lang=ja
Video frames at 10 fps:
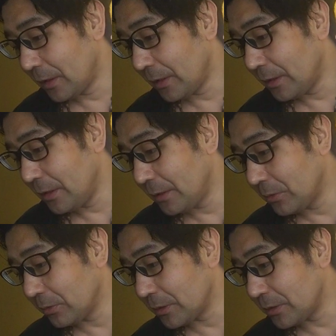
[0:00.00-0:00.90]
はい、えー、っ
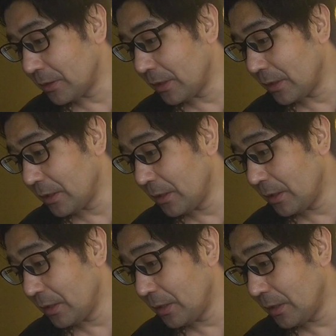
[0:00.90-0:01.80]
とですね、
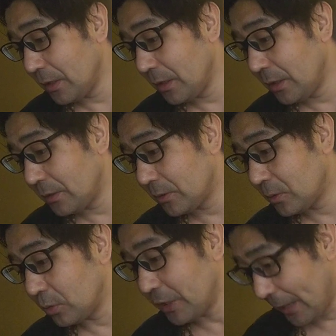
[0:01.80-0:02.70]
えー、っ
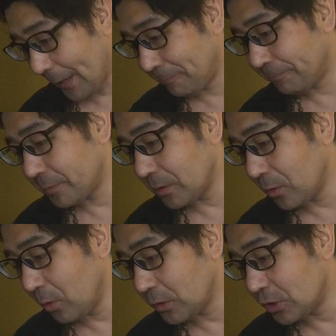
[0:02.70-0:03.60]
と、ディナー、
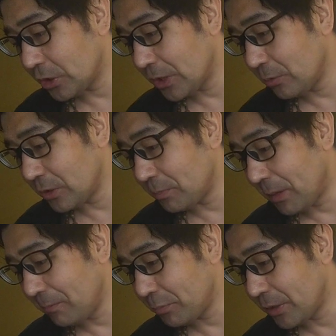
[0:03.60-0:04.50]
ロースチキン with
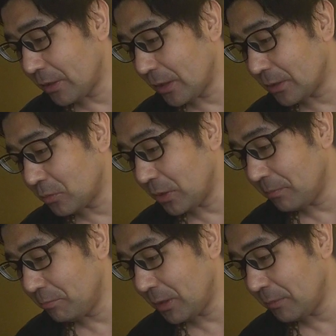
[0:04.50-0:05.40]
pumpkin and
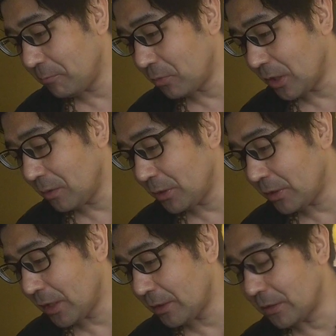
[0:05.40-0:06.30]
green bean gravy
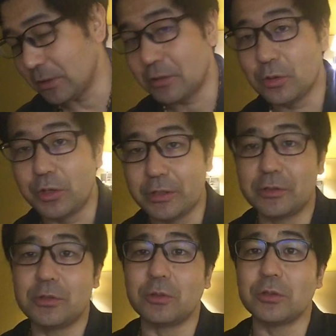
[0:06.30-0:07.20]
cake and drink っ
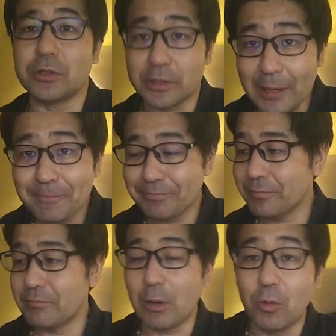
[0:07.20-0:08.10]
てことですね。
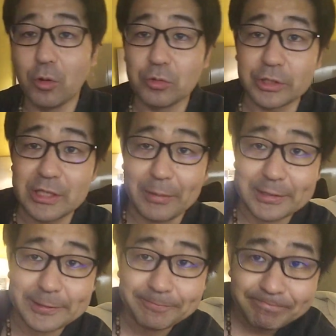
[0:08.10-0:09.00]
まあ、こういうふうに来てま
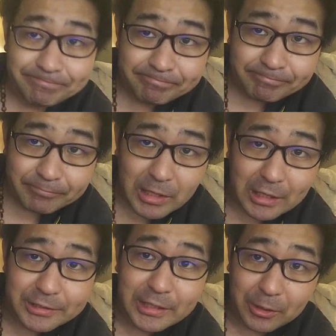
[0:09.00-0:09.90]
す。で、
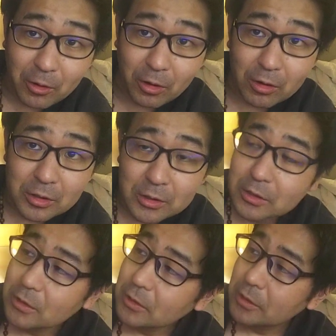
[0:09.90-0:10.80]
明日の、
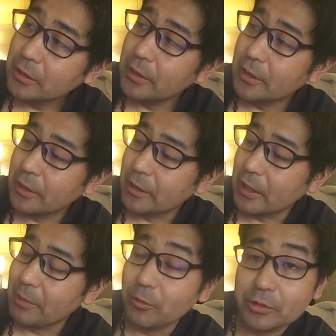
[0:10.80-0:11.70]

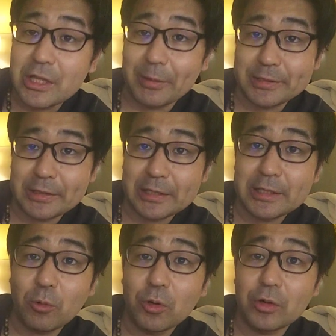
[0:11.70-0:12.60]
えー、あれも来てます。明日
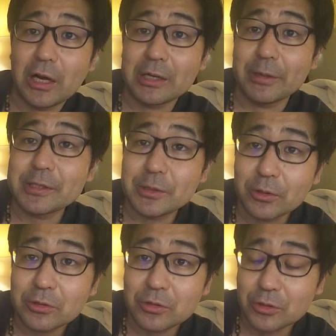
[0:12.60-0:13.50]
こういうのがあります
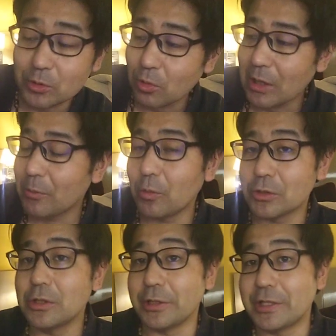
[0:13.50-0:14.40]
よっていう紹介ももう
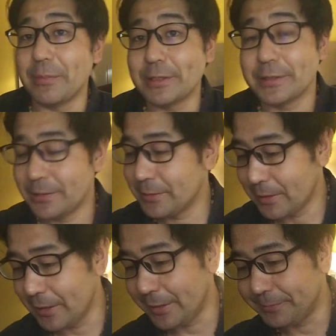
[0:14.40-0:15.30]
すでに来てます。
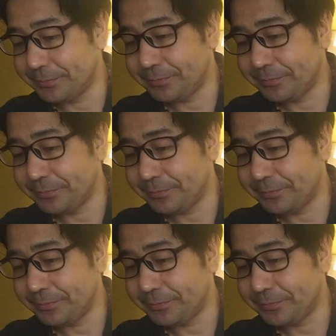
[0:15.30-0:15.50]
はい。